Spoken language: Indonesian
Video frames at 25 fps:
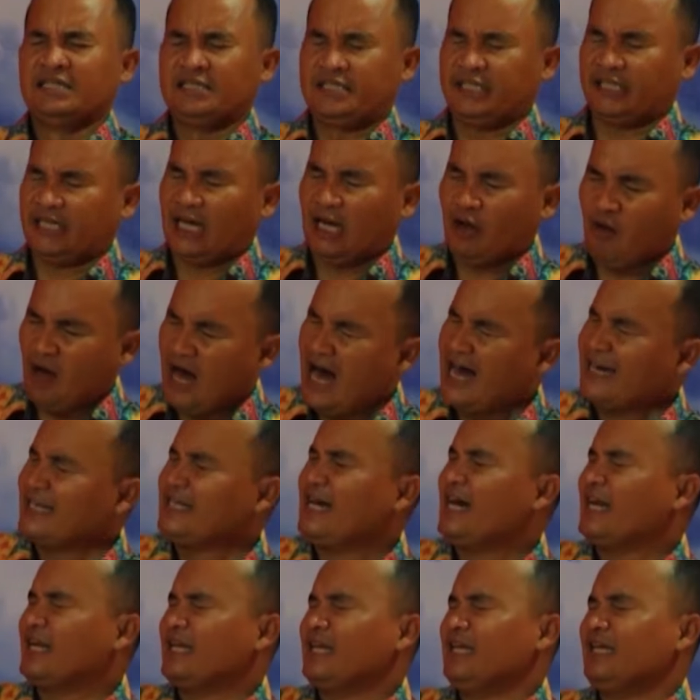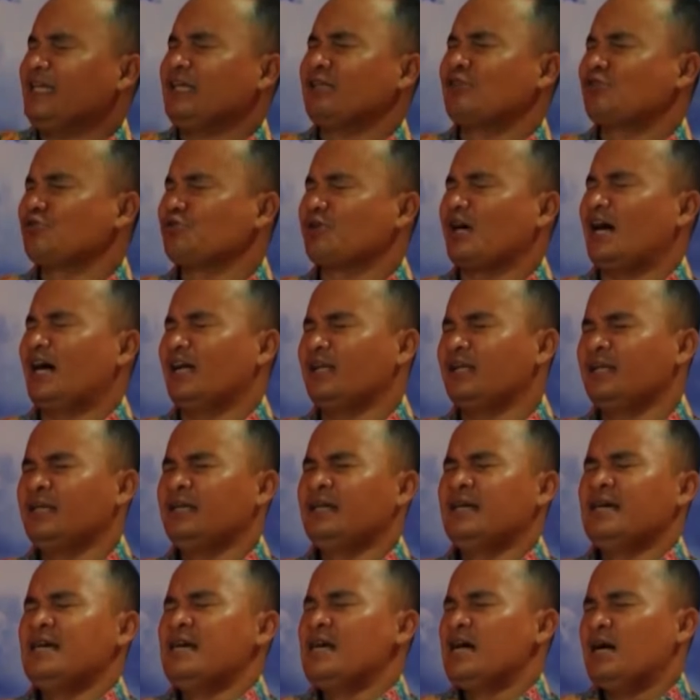Jikalau hari-hari ini Tuhan,
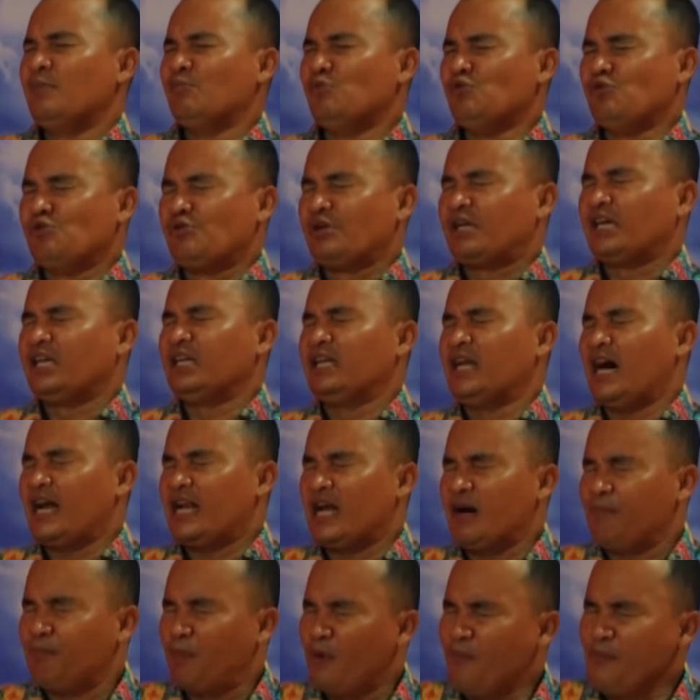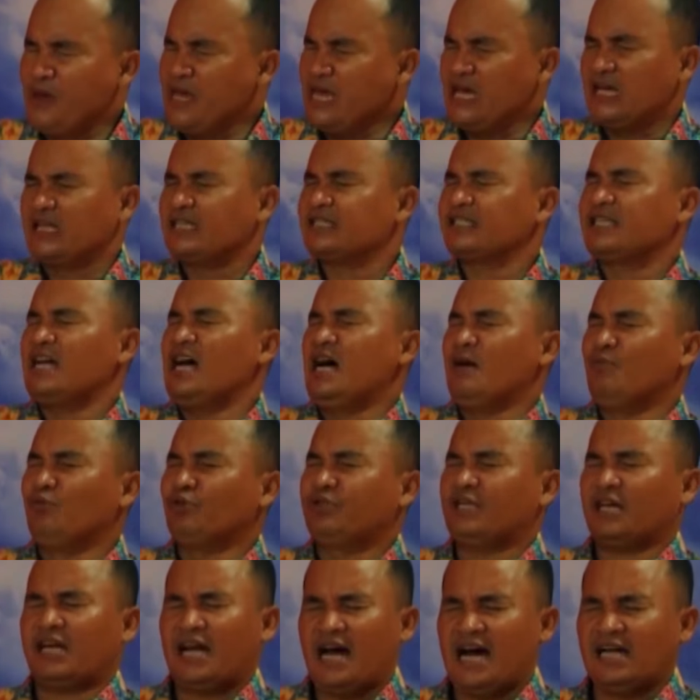mungkin ada pemirsa
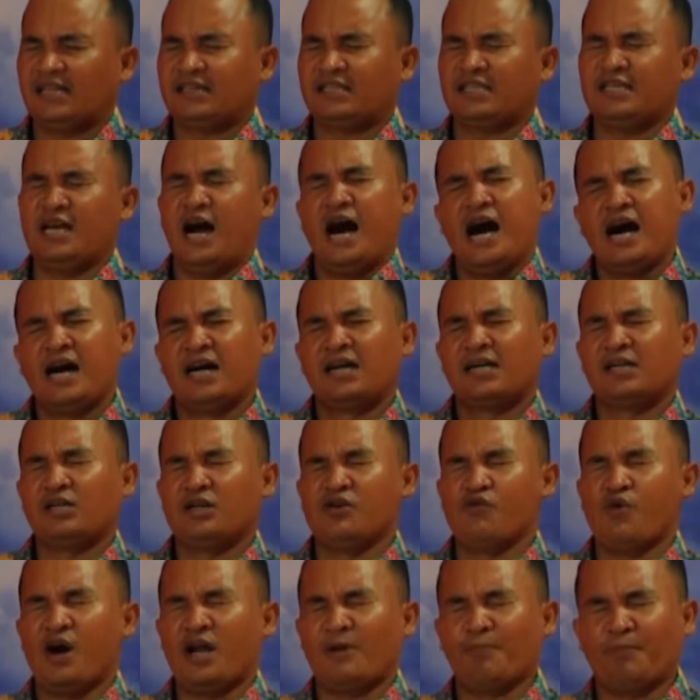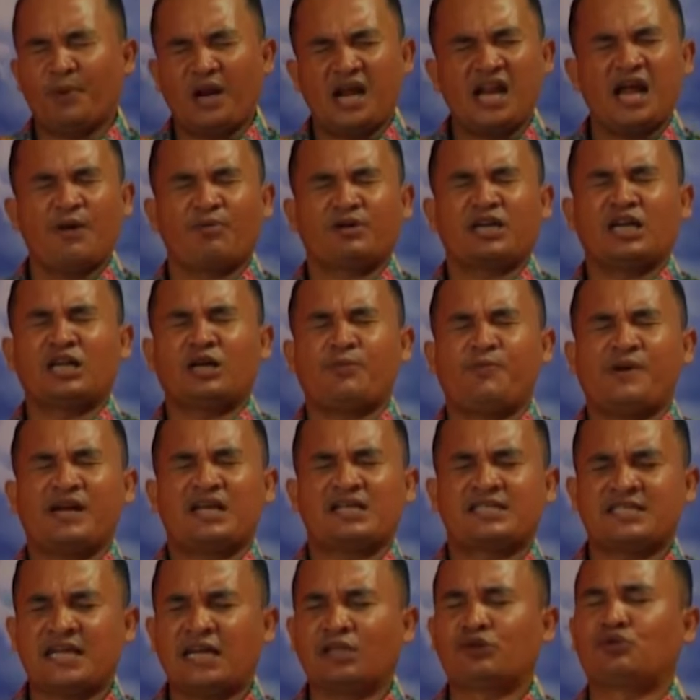mutiara hati yang Tuhan perhadapkan
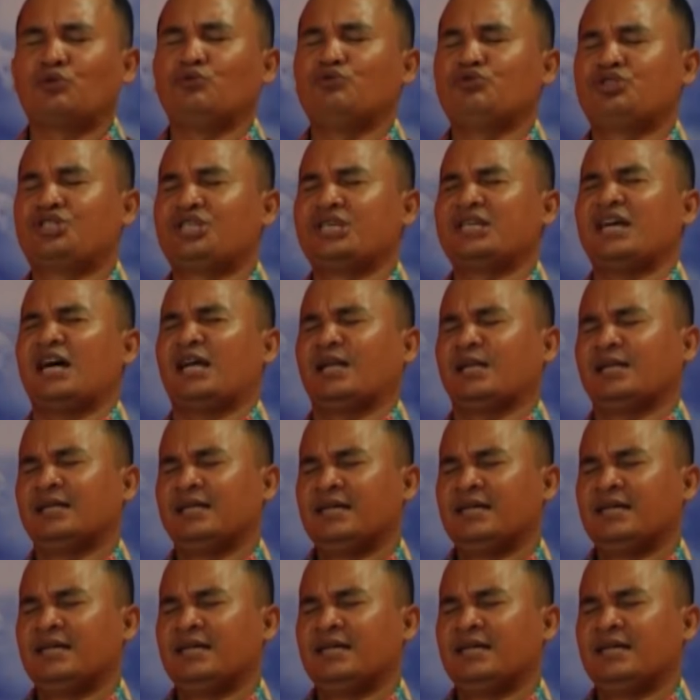kepada satu ujian.